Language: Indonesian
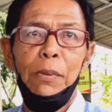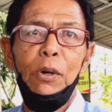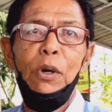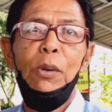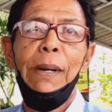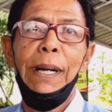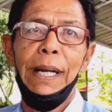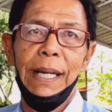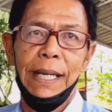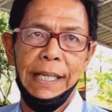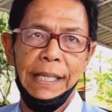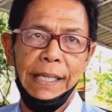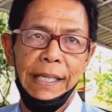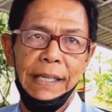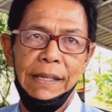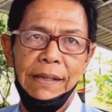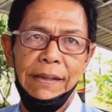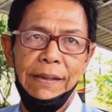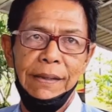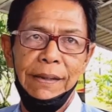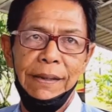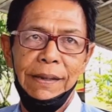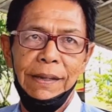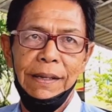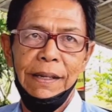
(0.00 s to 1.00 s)
nah, belum lagi
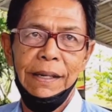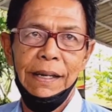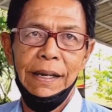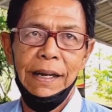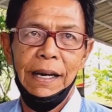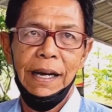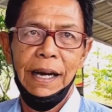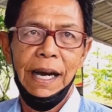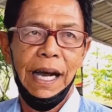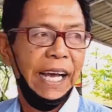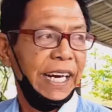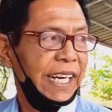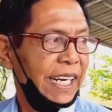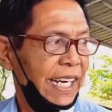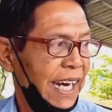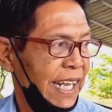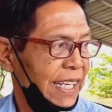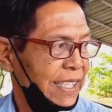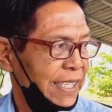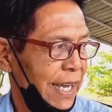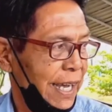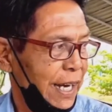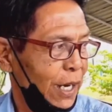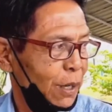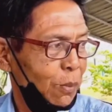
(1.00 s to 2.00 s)
belum ada nah, dapat nah,
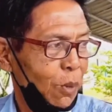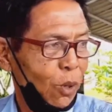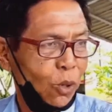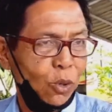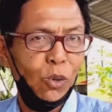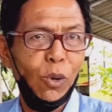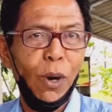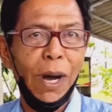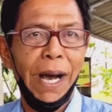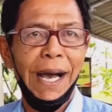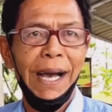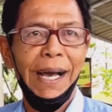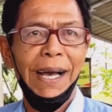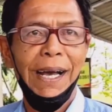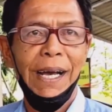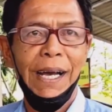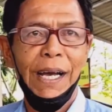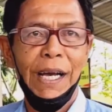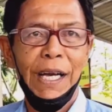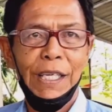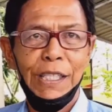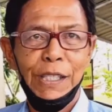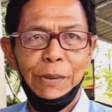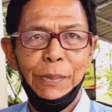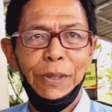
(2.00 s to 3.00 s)
inilah saya nomor dua
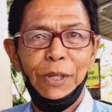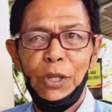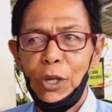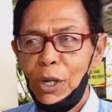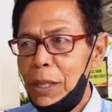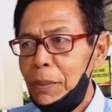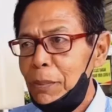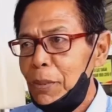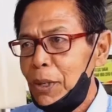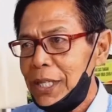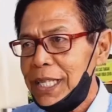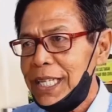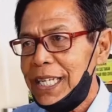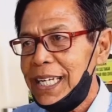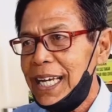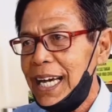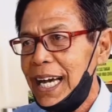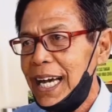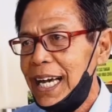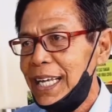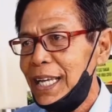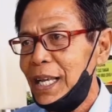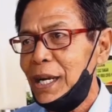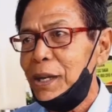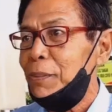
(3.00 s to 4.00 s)
sebetulnya nomor
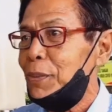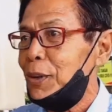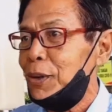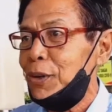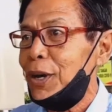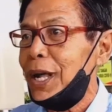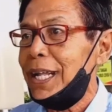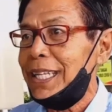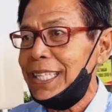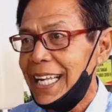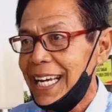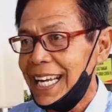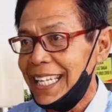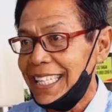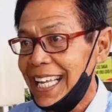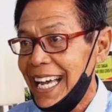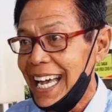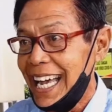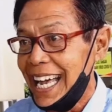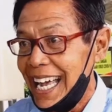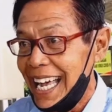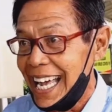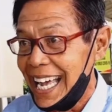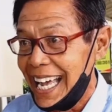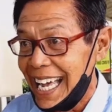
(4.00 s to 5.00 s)
tiga ya nomor dua tak
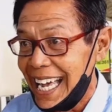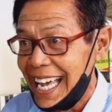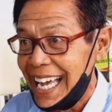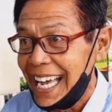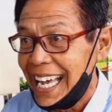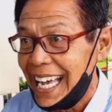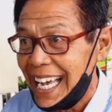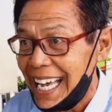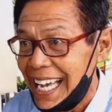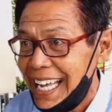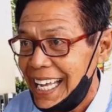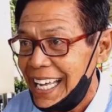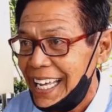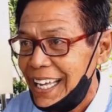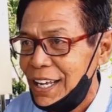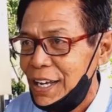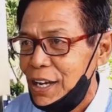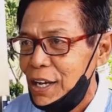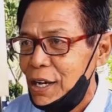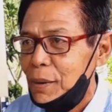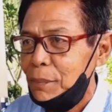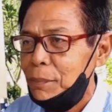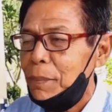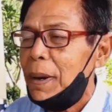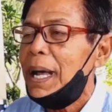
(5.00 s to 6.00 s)
datang
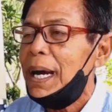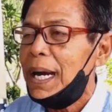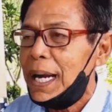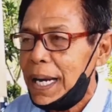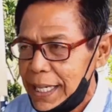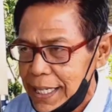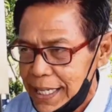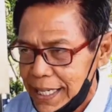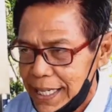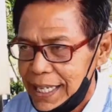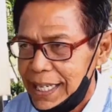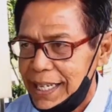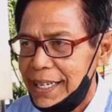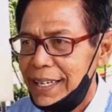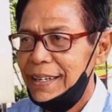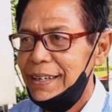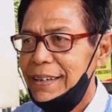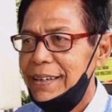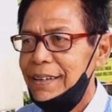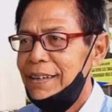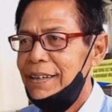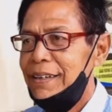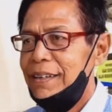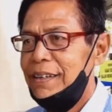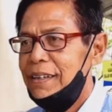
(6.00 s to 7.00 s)
oh. parah deh
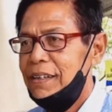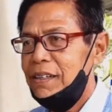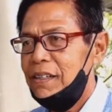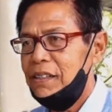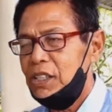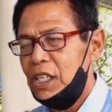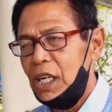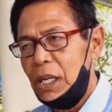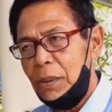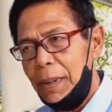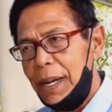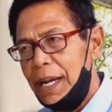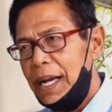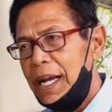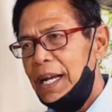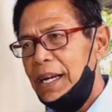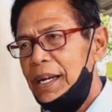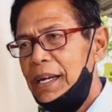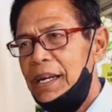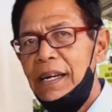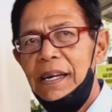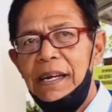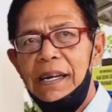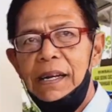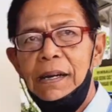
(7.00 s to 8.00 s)
Pak,
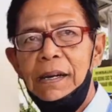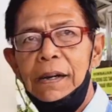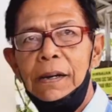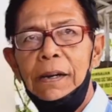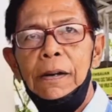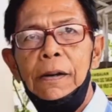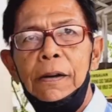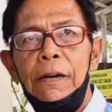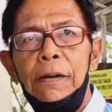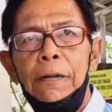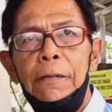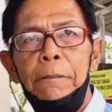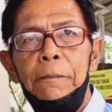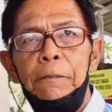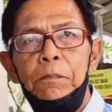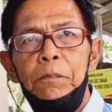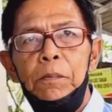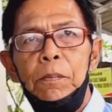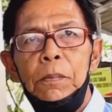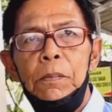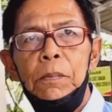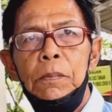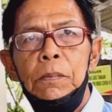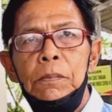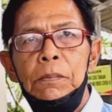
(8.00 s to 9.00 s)
berapa ar
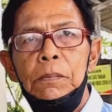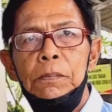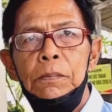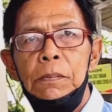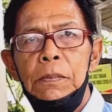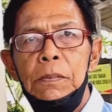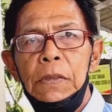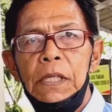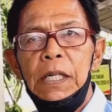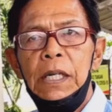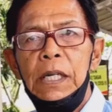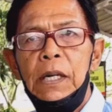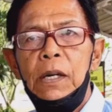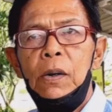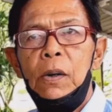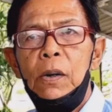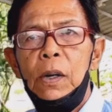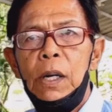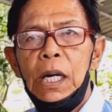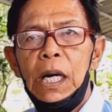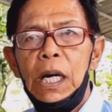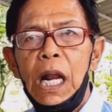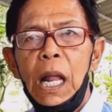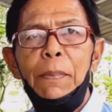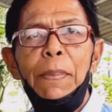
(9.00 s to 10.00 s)
armada taksi di
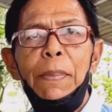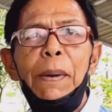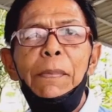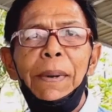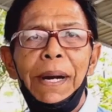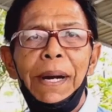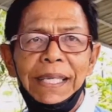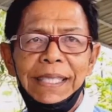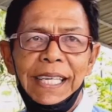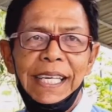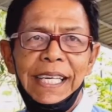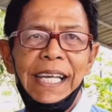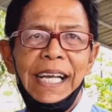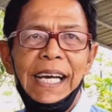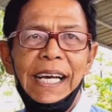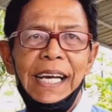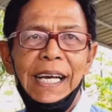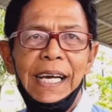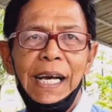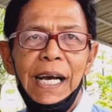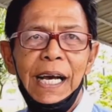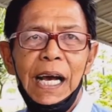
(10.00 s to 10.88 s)
RAF ini berapa? Ya.